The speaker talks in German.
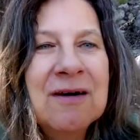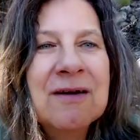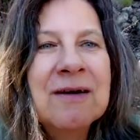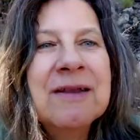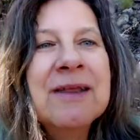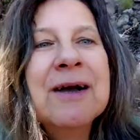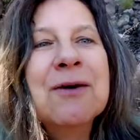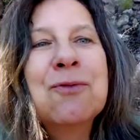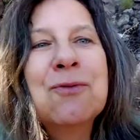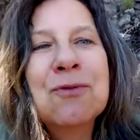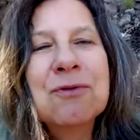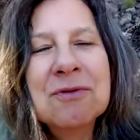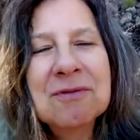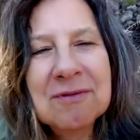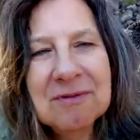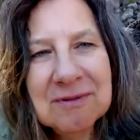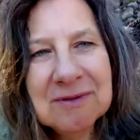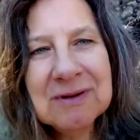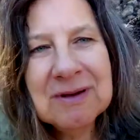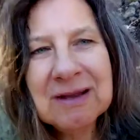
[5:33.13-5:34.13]
Ja gut,
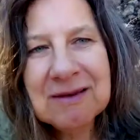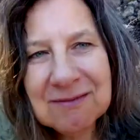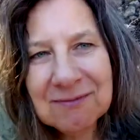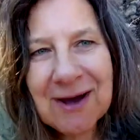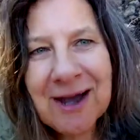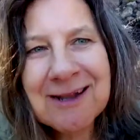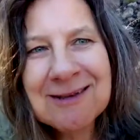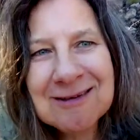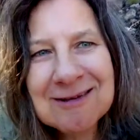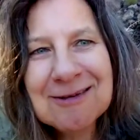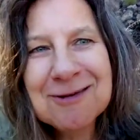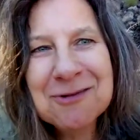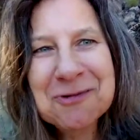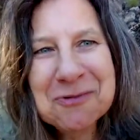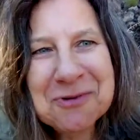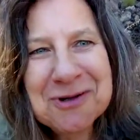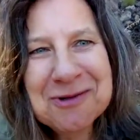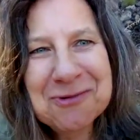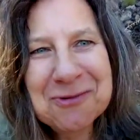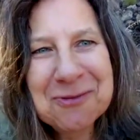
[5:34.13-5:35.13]
das war jetzt die
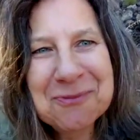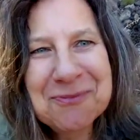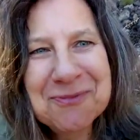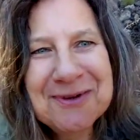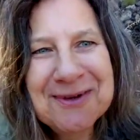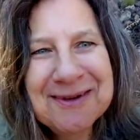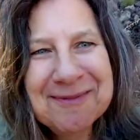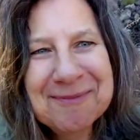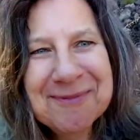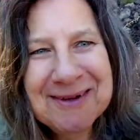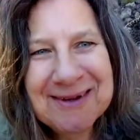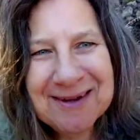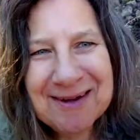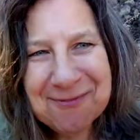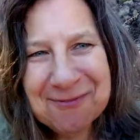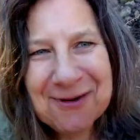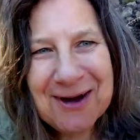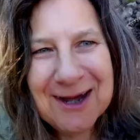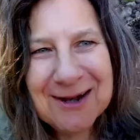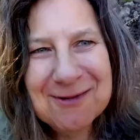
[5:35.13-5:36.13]
Situation mit, mit der
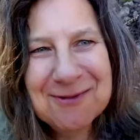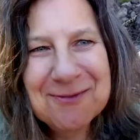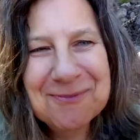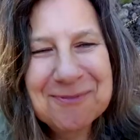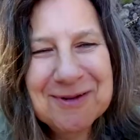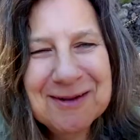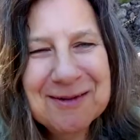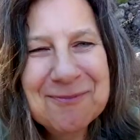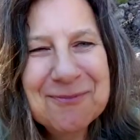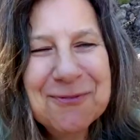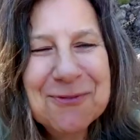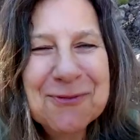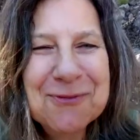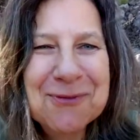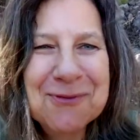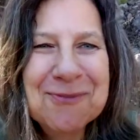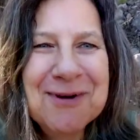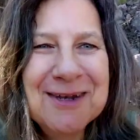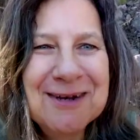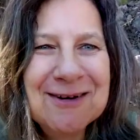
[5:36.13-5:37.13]
Fahrt, mit dem Flug
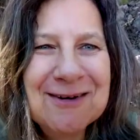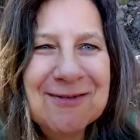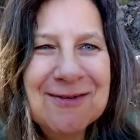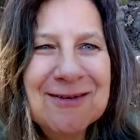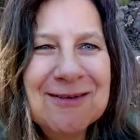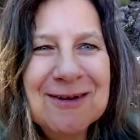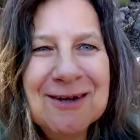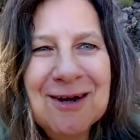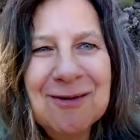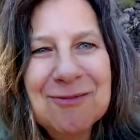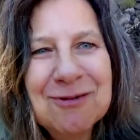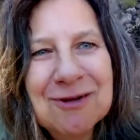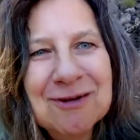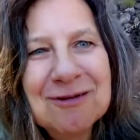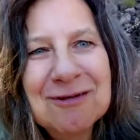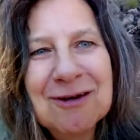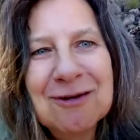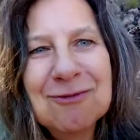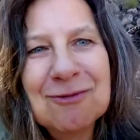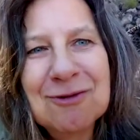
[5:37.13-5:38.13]
zu meiner Schwester. Da habe ich dann
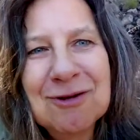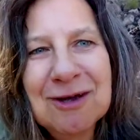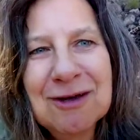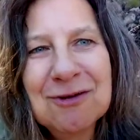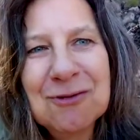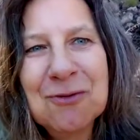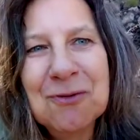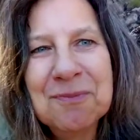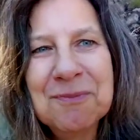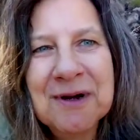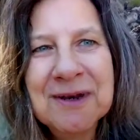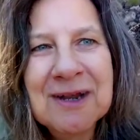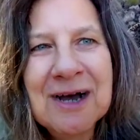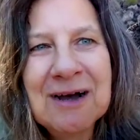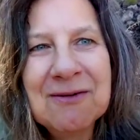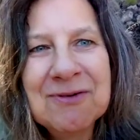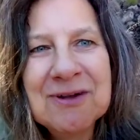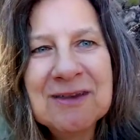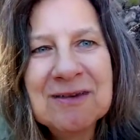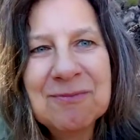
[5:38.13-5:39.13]
gesagt, okay, ich gucke mal
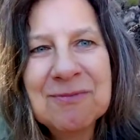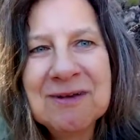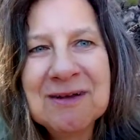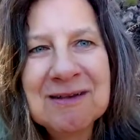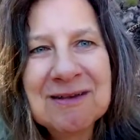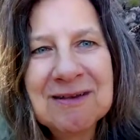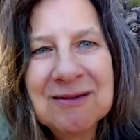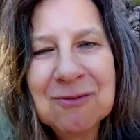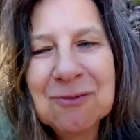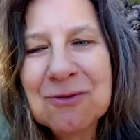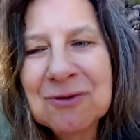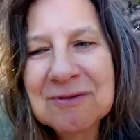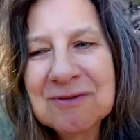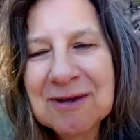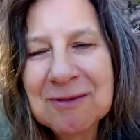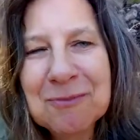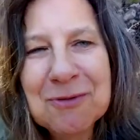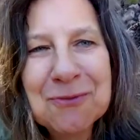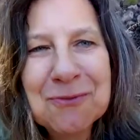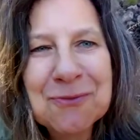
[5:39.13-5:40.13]
nach, wenn es mich jetzt nur
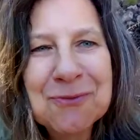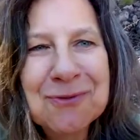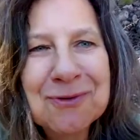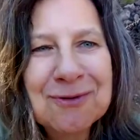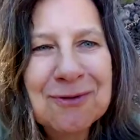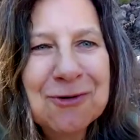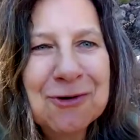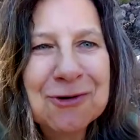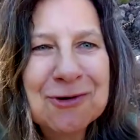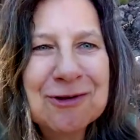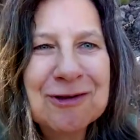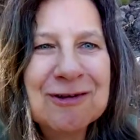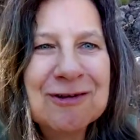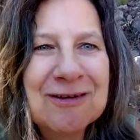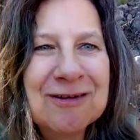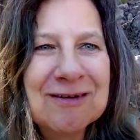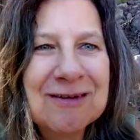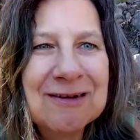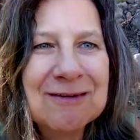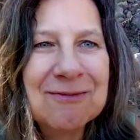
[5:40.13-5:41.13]
zehn Minuten
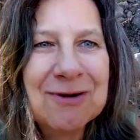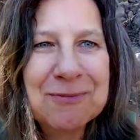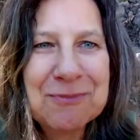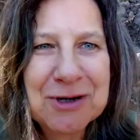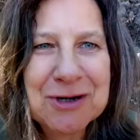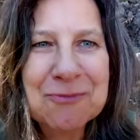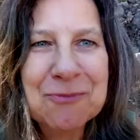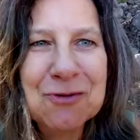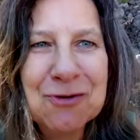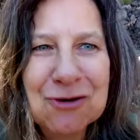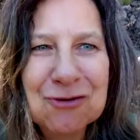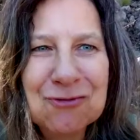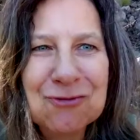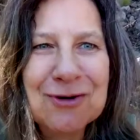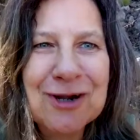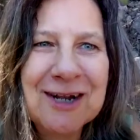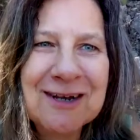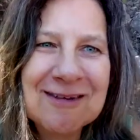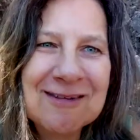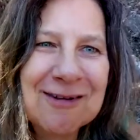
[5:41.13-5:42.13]
kostet, äh, weil meine Mutter schon
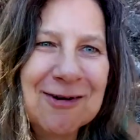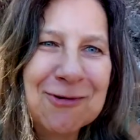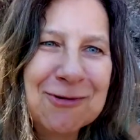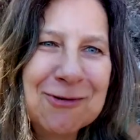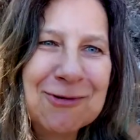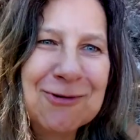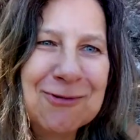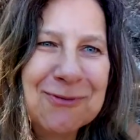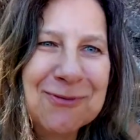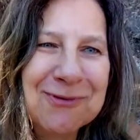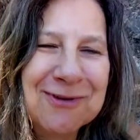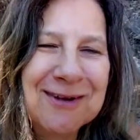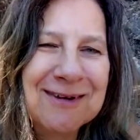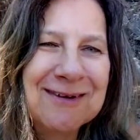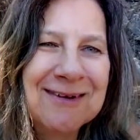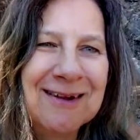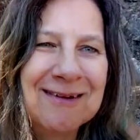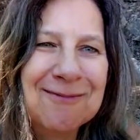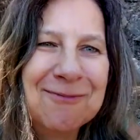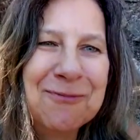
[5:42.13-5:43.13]
alles rausgesucht
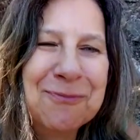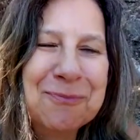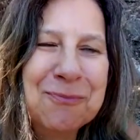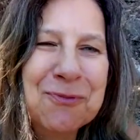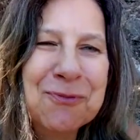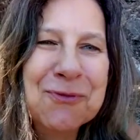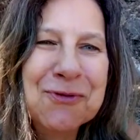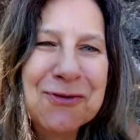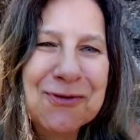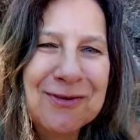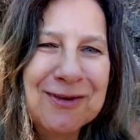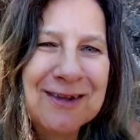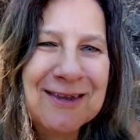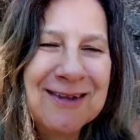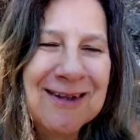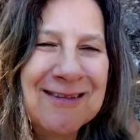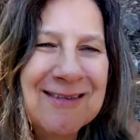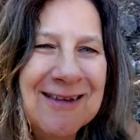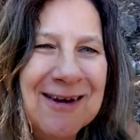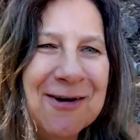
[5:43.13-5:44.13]
hat, dann buche ich den
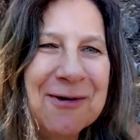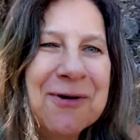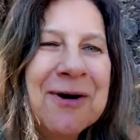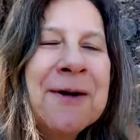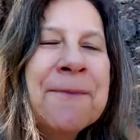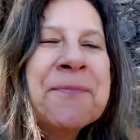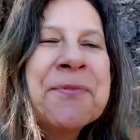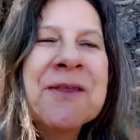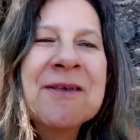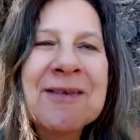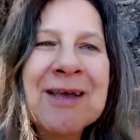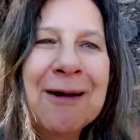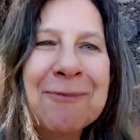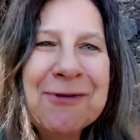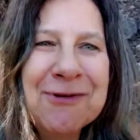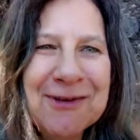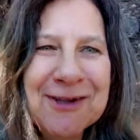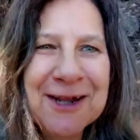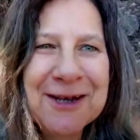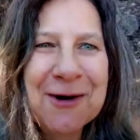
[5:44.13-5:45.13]
jetzt auch. Das habe
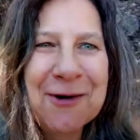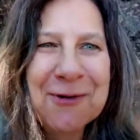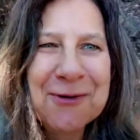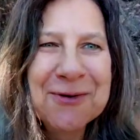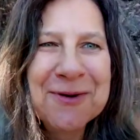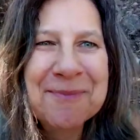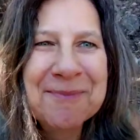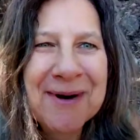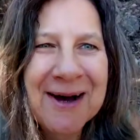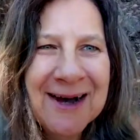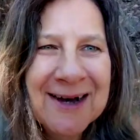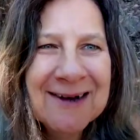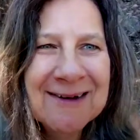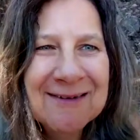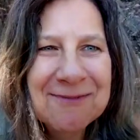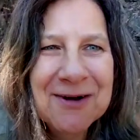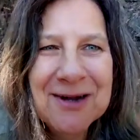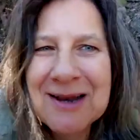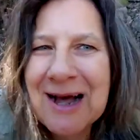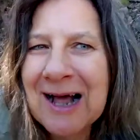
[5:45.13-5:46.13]
ich dann auch
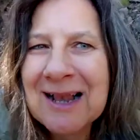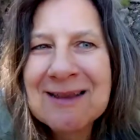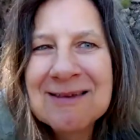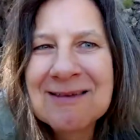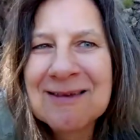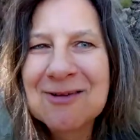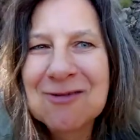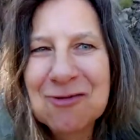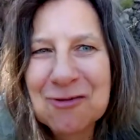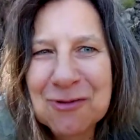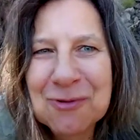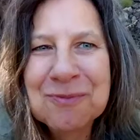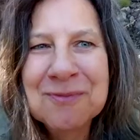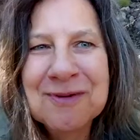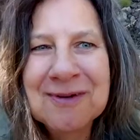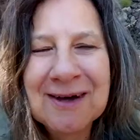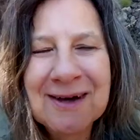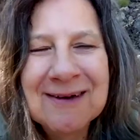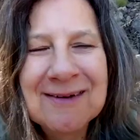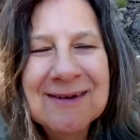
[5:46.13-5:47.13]
gemacht, weil alles
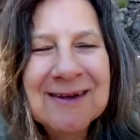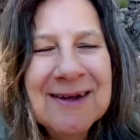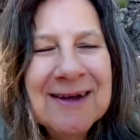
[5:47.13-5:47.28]
gestimmt hat.